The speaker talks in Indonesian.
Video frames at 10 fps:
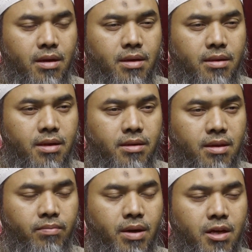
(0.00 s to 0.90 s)
dan kita
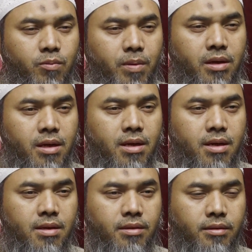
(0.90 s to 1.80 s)
sedang bahas
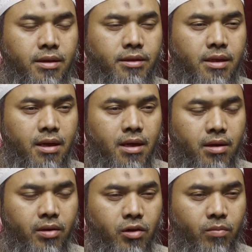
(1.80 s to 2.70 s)
pada
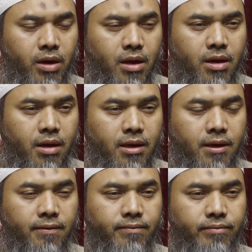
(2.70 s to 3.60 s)
silsilah yomil
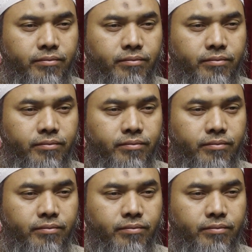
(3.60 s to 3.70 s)
akhir